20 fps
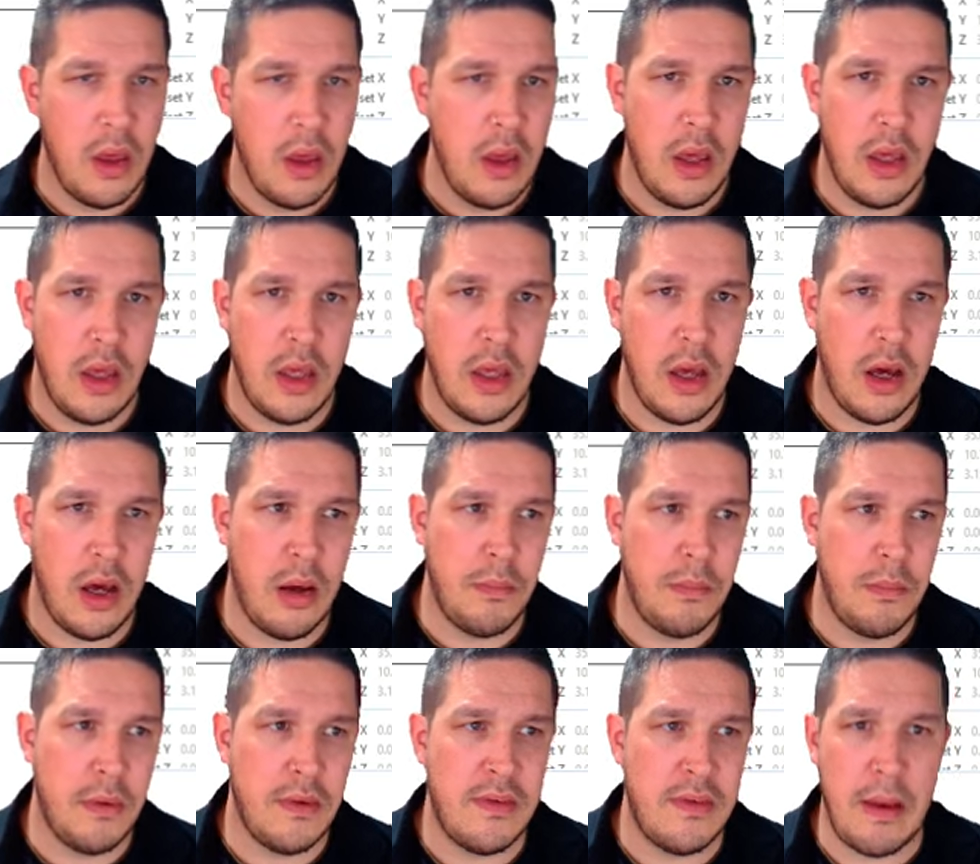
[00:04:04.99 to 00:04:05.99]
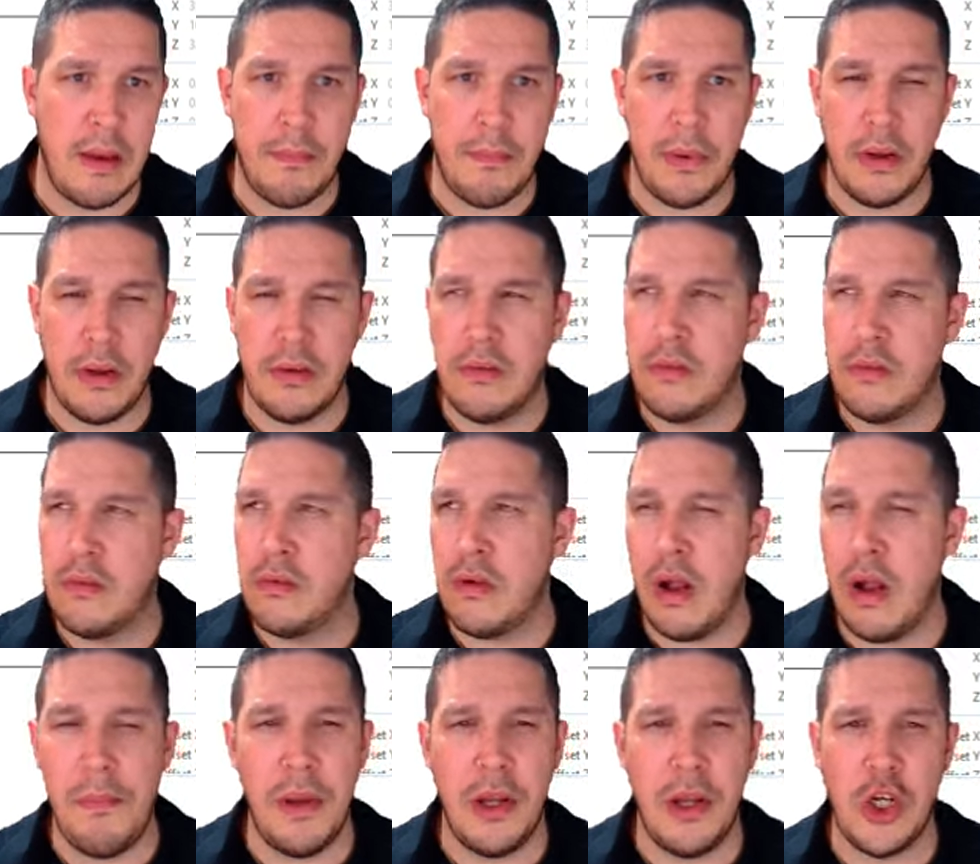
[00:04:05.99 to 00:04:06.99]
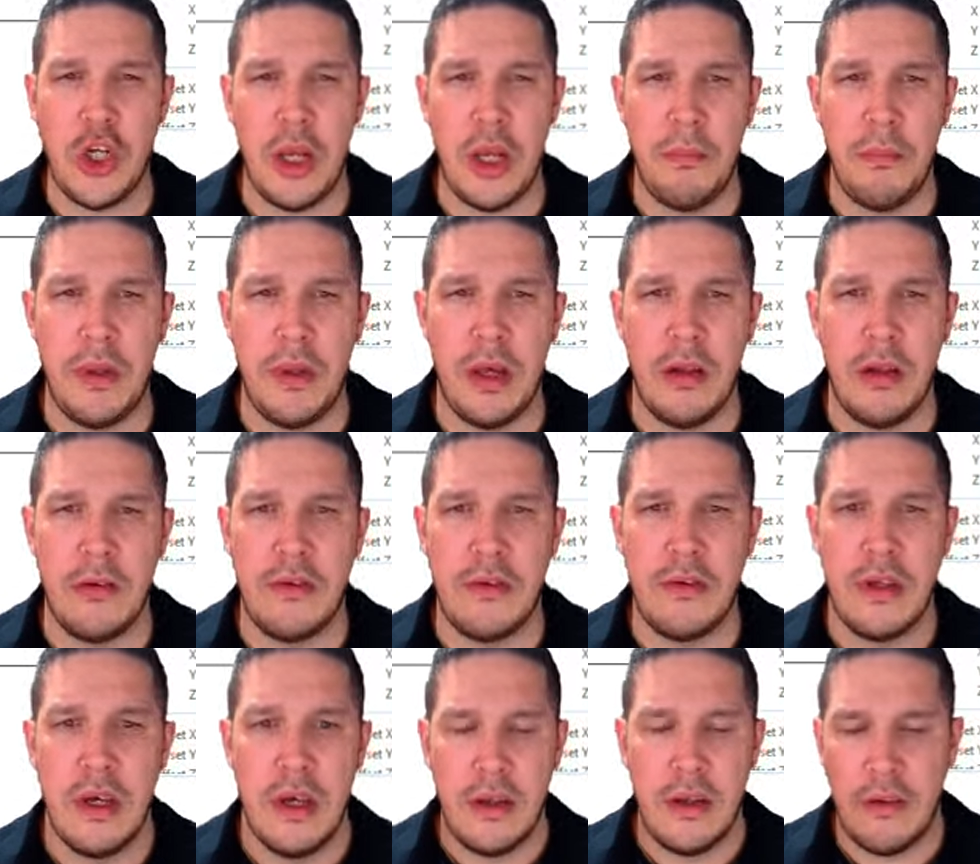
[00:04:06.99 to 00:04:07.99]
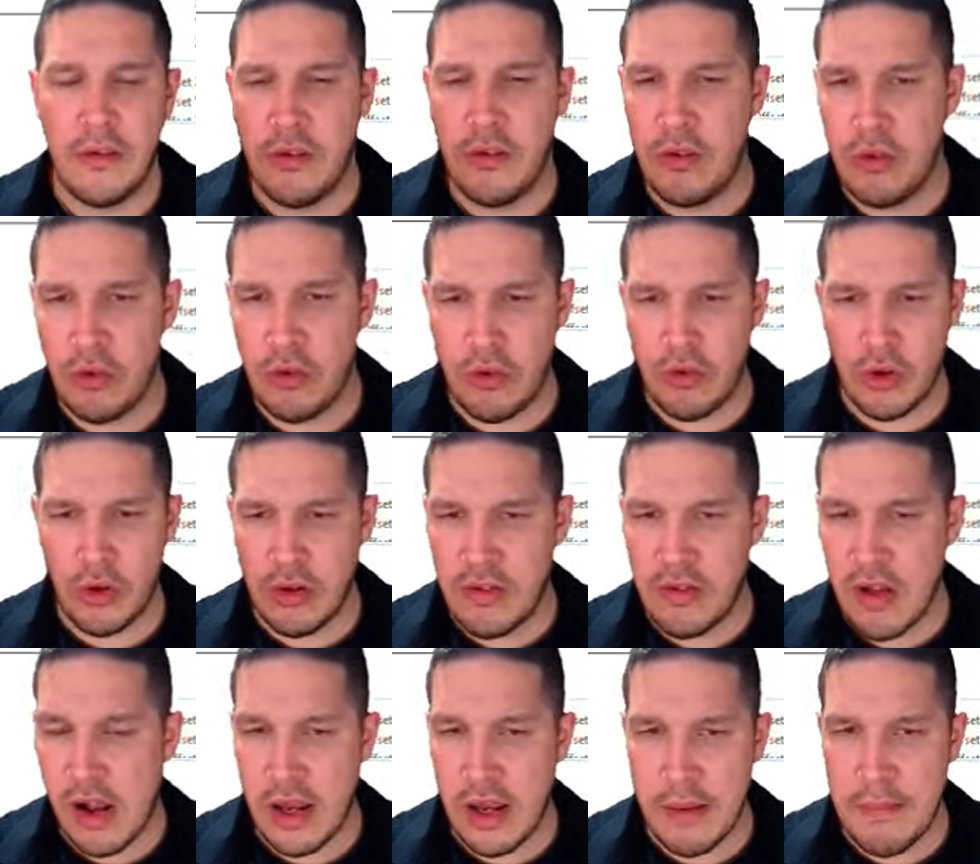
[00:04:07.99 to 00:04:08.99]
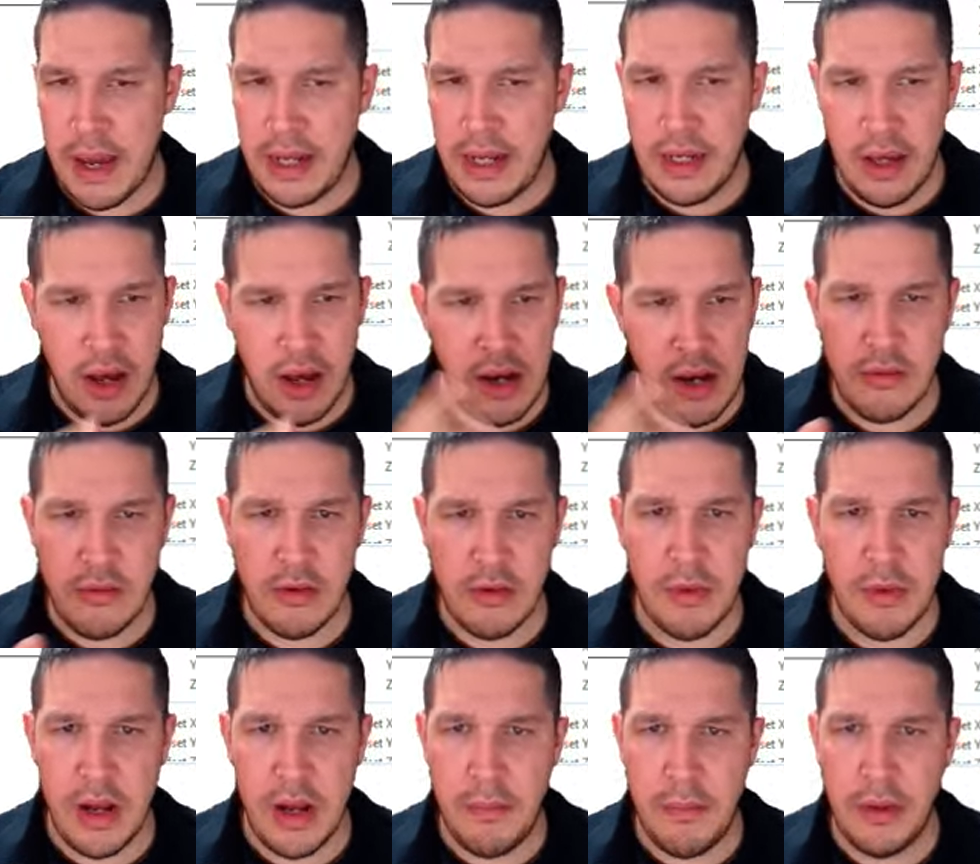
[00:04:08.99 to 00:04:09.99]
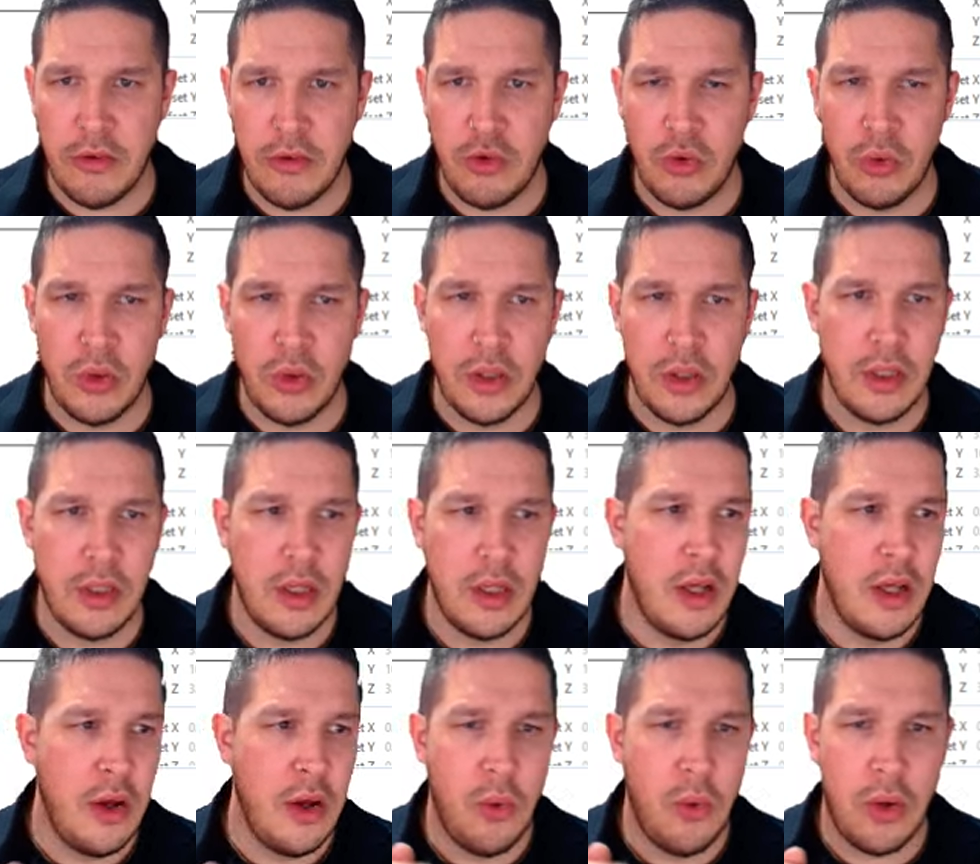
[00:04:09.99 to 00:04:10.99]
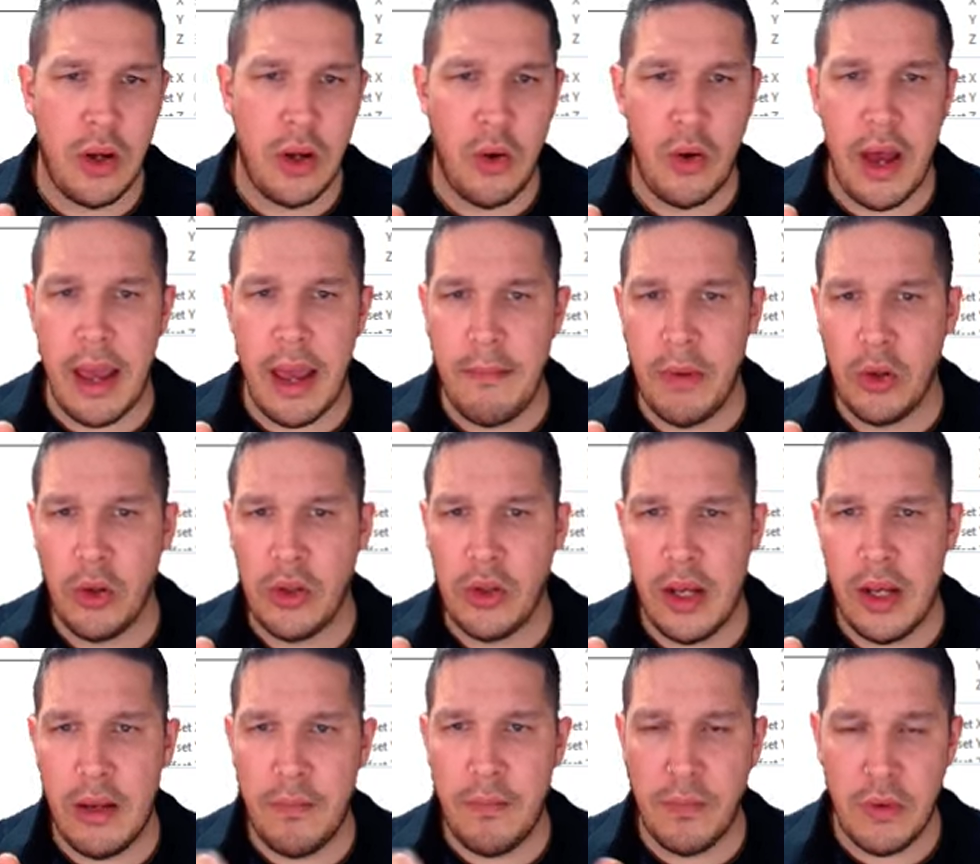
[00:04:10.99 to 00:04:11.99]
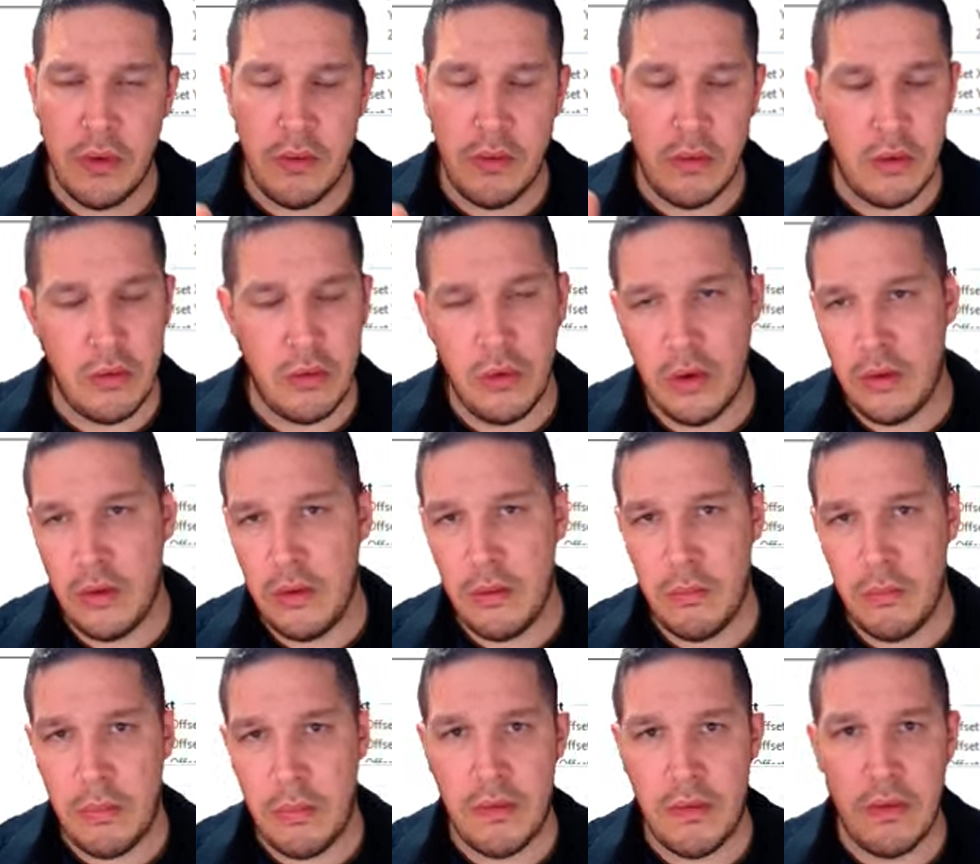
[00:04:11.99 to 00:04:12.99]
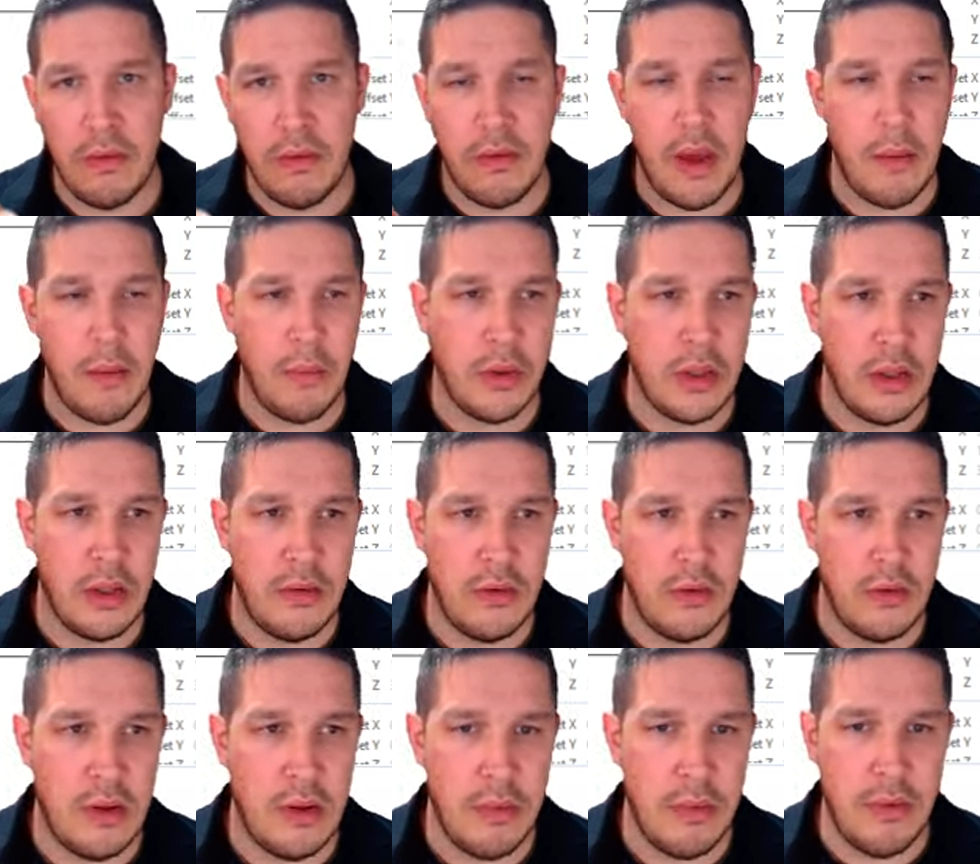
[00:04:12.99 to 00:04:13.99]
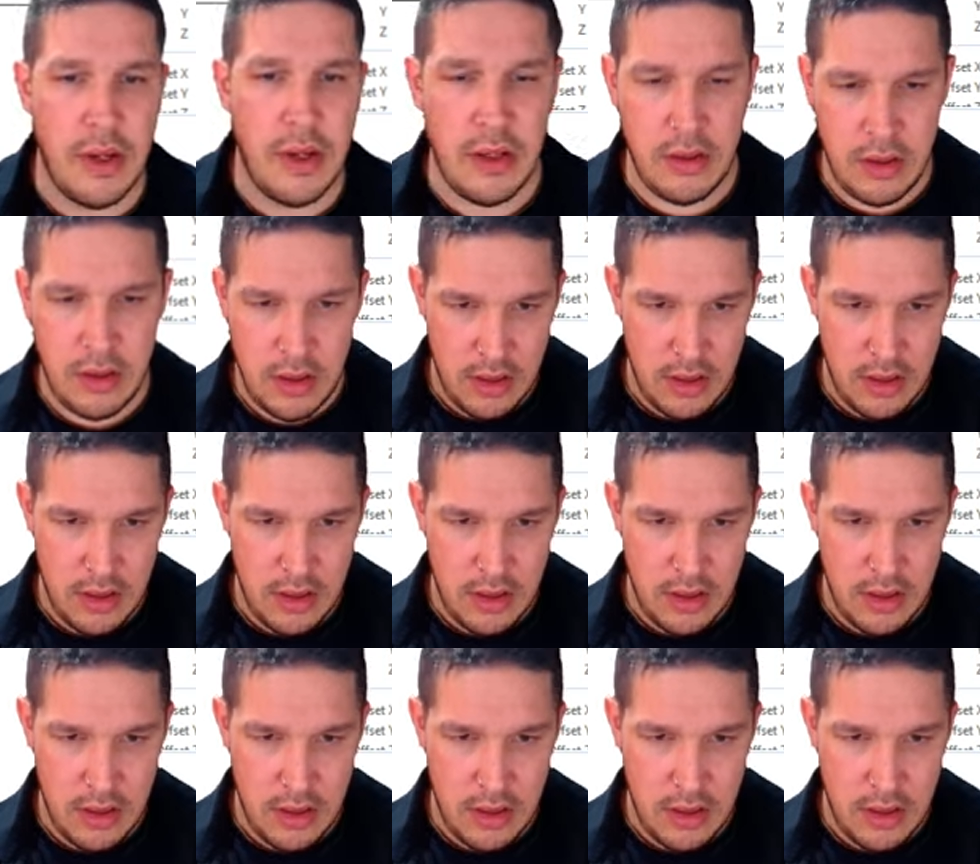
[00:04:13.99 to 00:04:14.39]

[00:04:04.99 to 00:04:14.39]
ich habe Subparts, Alplan Champions, das ist sozusagen das Allgemeine, alles was mit Alplan zu tun hat, oder auch Einbauteile, natürlich das beste Einbauteilsystem der Welt.